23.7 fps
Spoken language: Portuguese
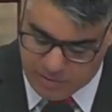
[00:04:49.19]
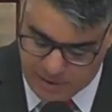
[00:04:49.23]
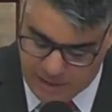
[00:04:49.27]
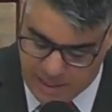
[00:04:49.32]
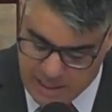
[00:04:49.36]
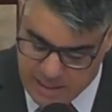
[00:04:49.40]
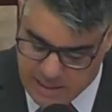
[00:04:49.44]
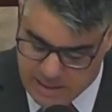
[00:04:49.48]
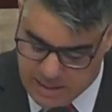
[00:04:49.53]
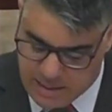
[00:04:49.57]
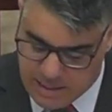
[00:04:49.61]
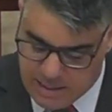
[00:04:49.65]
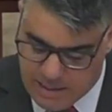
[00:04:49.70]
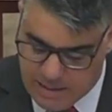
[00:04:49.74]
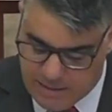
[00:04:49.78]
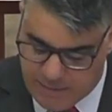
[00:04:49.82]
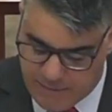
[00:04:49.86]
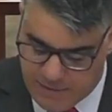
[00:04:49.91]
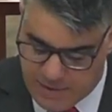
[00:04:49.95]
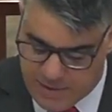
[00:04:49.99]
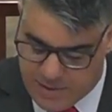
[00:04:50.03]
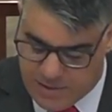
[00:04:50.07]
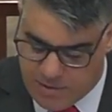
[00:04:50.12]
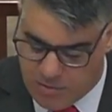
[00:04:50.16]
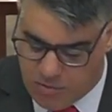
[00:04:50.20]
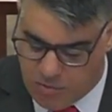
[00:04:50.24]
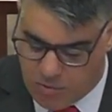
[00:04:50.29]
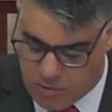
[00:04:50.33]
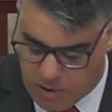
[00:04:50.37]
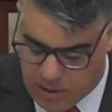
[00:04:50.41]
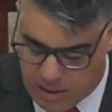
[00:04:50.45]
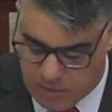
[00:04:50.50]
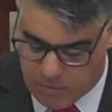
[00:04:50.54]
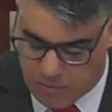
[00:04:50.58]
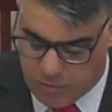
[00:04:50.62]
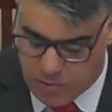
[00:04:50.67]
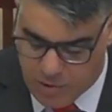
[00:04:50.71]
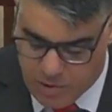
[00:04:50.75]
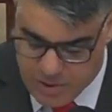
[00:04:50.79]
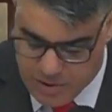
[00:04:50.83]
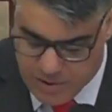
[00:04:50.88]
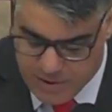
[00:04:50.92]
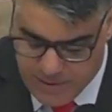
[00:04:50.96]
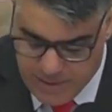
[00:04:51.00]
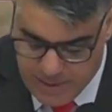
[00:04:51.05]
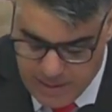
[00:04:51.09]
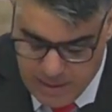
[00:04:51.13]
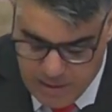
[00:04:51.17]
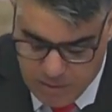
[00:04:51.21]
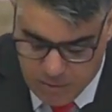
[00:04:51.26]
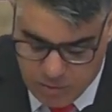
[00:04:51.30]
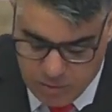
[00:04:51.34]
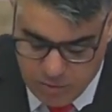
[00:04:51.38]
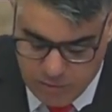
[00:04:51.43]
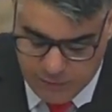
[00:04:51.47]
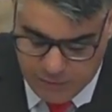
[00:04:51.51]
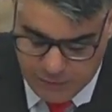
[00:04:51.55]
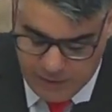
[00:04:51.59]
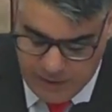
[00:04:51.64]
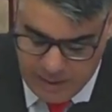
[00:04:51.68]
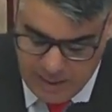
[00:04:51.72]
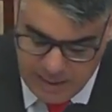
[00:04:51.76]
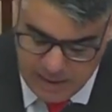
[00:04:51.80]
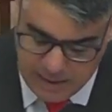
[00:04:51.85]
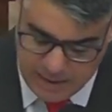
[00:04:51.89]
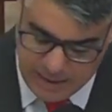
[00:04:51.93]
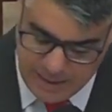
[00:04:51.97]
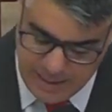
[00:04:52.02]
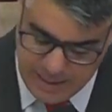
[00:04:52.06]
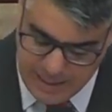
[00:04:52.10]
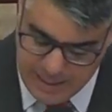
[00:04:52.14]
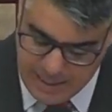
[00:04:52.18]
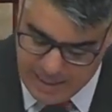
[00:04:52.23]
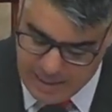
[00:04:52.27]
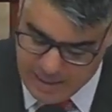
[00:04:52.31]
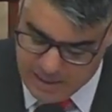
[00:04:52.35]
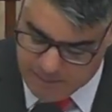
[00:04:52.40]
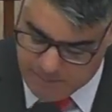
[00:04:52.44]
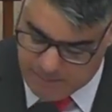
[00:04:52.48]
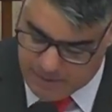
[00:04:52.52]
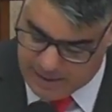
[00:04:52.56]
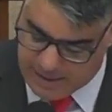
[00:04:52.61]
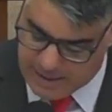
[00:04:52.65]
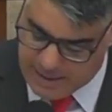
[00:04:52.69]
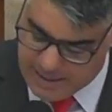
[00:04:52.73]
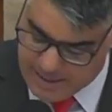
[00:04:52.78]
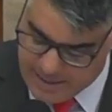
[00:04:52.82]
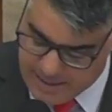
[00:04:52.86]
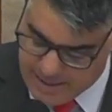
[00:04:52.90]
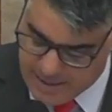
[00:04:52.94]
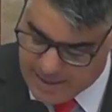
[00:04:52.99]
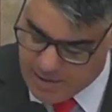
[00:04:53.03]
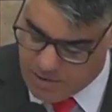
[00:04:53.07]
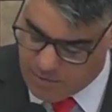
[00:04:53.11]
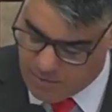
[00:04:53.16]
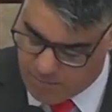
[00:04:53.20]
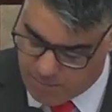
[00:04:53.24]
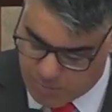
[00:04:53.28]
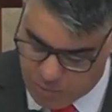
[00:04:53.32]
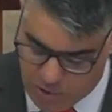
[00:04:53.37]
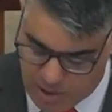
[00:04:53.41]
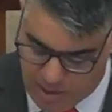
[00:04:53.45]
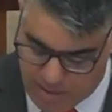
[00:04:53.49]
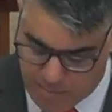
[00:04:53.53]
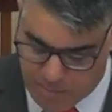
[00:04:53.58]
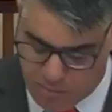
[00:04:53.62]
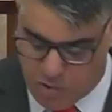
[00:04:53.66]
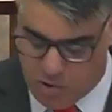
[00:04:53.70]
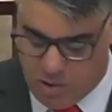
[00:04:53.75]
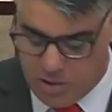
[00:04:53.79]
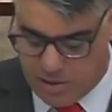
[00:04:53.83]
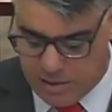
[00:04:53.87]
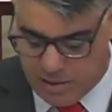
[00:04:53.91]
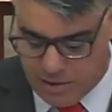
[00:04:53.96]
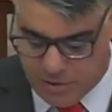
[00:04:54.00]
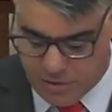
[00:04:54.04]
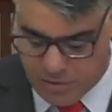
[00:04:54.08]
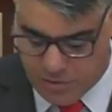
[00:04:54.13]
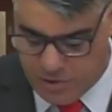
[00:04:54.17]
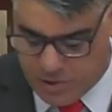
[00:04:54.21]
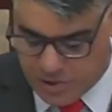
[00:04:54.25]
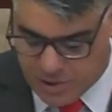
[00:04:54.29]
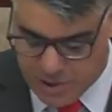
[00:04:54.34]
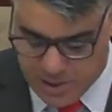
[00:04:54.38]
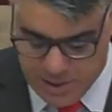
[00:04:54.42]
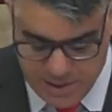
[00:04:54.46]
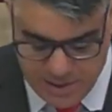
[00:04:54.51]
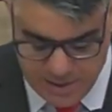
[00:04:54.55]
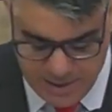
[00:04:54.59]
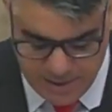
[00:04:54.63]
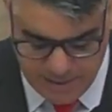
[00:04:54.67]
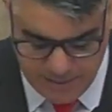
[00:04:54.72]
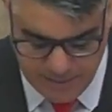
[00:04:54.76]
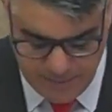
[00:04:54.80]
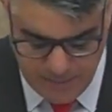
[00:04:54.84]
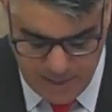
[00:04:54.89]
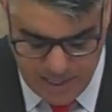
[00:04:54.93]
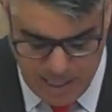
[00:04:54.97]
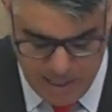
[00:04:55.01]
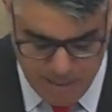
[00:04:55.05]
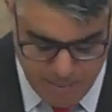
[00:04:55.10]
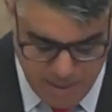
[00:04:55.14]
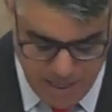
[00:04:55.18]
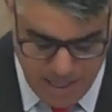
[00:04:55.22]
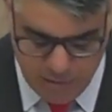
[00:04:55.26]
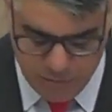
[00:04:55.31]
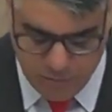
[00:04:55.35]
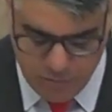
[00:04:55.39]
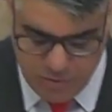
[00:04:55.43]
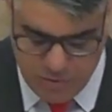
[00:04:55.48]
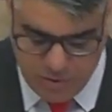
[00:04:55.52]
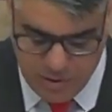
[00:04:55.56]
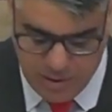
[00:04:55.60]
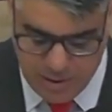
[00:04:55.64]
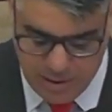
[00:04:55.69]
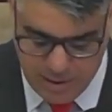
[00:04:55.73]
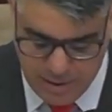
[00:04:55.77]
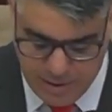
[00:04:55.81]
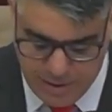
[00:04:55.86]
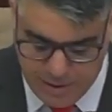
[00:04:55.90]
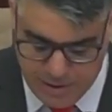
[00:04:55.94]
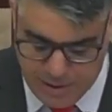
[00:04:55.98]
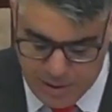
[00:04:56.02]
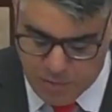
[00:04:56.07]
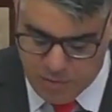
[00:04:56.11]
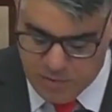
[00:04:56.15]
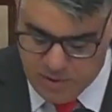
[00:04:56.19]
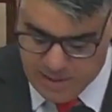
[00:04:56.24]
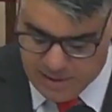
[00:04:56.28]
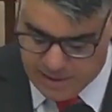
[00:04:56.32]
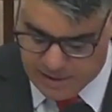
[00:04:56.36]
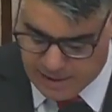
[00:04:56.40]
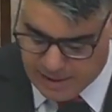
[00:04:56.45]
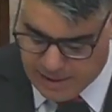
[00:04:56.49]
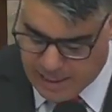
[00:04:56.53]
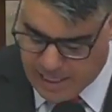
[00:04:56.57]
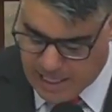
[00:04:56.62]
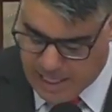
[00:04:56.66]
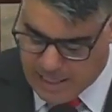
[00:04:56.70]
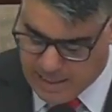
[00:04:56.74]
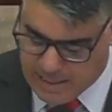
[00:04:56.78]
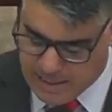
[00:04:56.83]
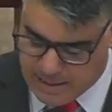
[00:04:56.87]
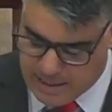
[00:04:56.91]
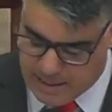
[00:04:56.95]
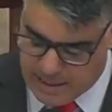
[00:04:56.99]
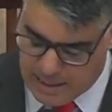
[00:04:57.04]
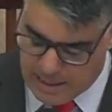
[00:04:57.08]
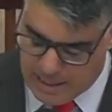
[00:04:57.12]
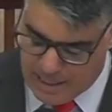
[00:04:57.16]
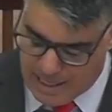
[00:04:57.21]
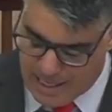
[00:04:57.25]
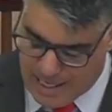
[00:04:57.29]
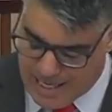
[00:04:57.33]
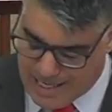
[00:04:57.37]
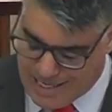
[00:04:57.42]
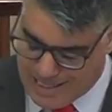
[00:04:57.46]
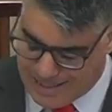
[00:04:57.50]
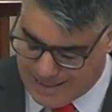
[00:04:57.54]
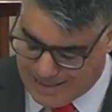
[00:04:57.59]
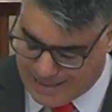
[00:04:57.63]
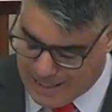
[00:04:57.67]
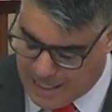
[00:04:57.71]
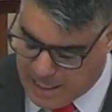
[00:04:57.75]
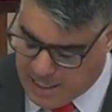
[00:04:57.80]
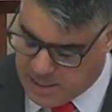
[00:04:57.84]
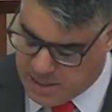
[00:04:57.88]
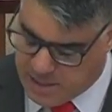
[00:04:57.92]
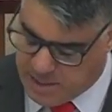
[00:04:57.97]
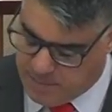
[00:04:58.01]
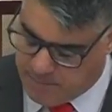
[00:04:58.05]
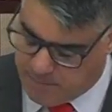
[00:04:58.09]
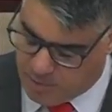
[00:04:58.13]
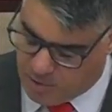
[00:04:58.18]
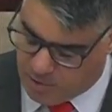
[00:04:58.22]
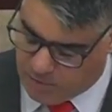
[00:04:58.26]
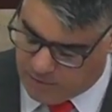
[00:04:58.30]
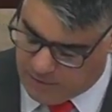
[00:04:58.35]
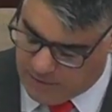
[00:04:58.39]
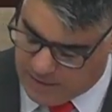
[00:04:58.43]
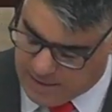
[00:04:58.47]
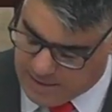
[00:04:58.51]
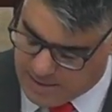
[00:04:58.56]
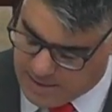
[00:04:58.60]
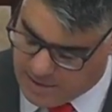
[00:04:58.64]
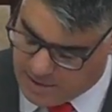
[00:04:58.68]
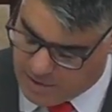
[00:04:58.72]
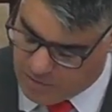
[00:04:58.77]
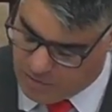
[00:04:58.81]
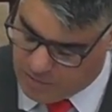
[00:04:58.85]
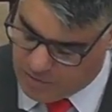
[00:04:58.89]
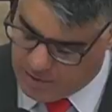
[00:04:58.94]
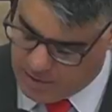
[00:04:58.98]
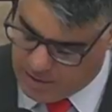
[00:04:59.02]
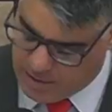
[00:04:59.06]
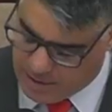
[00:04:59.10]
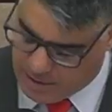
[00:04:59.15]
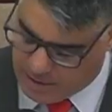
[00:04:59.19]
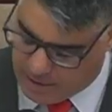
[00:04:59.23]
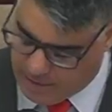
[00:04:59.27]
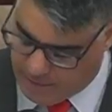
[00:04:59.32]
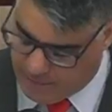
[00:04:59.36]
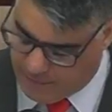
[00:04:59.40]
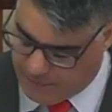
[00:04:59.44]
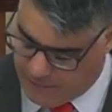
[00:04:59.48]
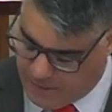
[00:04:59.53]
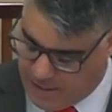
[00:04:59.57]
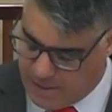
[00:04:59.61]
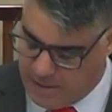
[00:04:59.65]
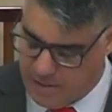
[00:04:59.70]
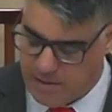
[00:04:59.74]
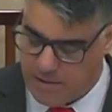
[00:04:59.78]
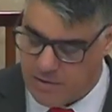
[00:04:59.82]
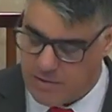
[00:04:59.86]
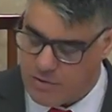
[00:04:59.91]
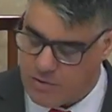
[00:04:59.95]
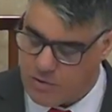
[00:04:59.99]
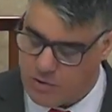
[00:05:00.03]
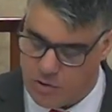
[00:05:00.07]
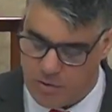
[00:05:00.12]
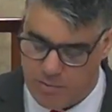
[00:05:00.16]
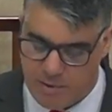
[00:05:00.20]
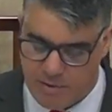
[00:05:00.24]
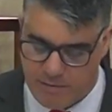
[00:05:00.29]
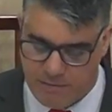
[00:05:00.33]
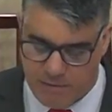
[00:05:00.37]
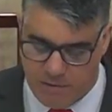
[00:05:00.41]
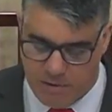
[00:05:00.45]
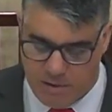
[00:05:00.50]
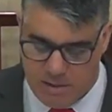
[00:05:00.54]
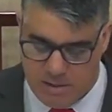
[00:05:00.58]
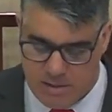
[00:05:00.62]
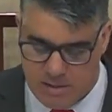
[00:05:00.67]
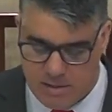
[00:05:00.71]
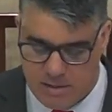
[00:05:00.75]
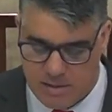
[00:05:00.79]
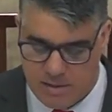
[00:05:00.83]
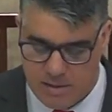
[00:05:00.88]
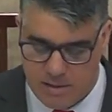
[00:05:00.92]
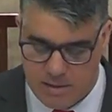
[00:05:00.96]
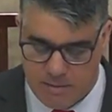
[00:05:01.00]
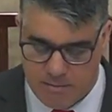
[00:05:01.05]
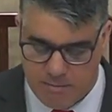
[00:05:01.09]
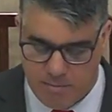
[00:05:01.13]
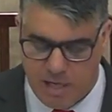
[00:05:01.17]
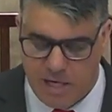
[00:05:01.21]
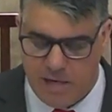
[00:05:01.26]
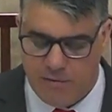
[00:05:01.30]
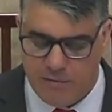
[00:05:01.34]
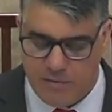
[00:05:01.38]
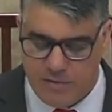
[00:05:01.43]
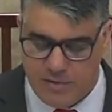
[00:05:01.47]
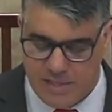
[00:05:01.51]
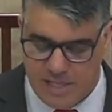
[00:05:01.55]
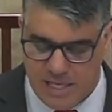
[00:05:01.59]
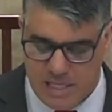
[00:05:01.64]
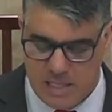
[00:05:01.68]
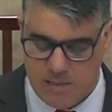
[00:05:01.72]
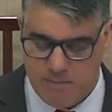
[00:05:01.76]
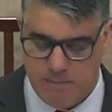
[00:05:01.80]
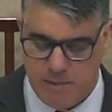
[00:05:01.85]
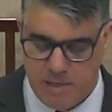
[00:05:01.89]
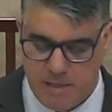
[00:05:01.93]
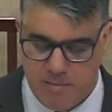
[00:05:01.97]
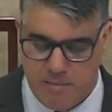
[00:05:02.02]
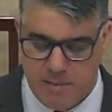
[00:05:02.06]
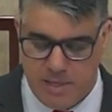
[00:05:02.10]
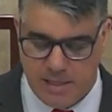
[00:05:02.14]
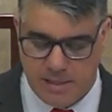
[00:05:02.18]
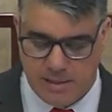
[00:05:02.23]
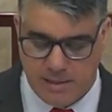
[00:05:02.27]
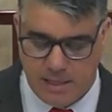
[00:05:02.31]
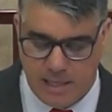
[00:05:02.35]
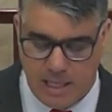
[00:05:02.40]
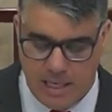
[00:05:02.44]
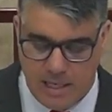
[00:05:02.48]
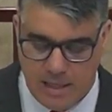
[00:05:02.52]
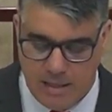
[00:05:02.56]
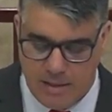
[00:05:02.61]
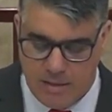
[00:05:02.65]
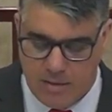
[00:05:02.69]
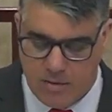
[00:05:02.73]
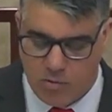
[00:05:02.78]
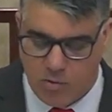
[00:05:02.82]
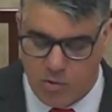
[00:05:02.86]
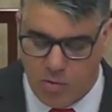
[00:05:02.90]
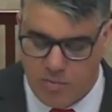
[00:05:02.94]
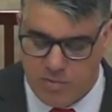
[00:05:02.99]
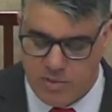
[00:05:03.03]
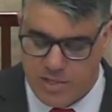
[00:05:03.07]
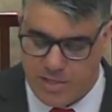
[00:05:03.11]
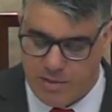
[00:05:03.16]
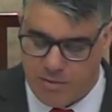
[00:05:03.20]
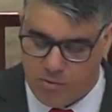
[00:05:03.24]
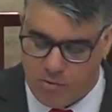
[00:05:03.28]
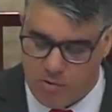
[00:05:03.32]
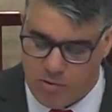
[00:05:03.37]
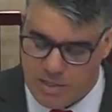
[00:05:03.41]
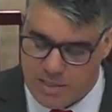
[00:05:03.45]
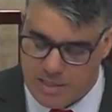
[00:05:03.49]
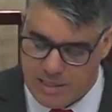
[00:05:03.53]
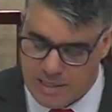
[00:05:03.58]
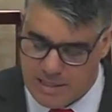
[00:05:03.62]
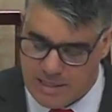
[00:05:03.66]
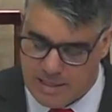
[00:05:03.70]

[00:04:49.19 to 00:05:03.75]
3, versículo 14, quando fala que eles padeciam por amor da justiça. Amados, não estranheis ardente provação que vem sobre vós, para vos experimentar, como se coisa